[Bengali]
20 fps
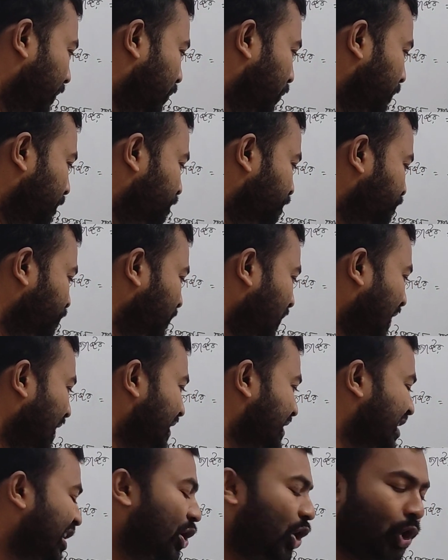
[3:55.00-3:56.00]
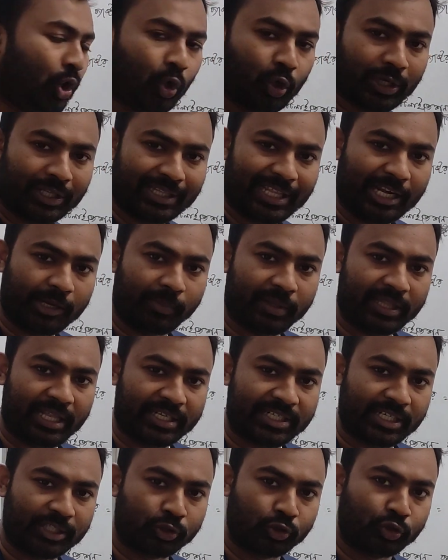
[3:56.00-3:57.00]
পাবো যে গল্লটা থাকবে
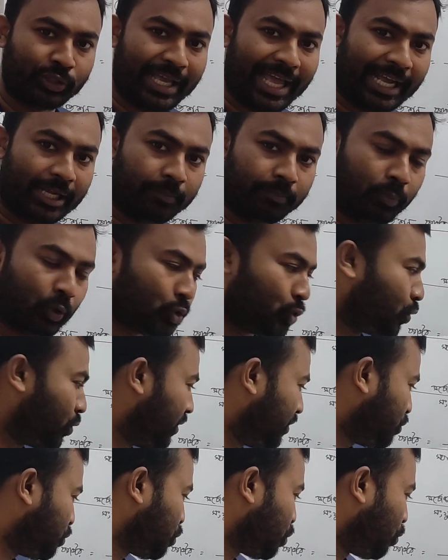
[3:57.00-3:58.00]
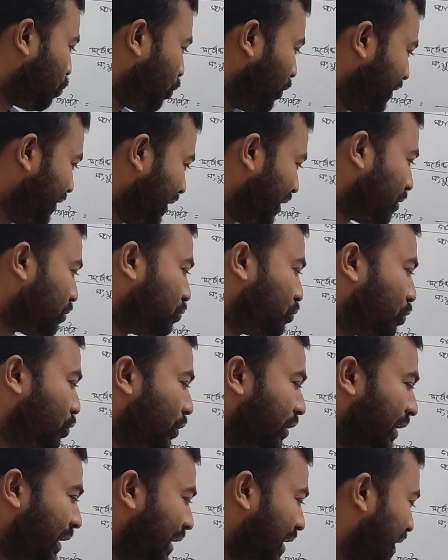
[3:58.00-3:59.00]
তার সাথে যদি এক বছরের সময় দ্বারা গুণ
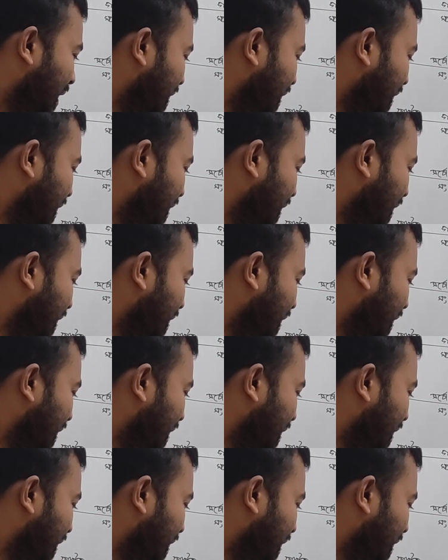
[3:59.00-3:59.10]
করি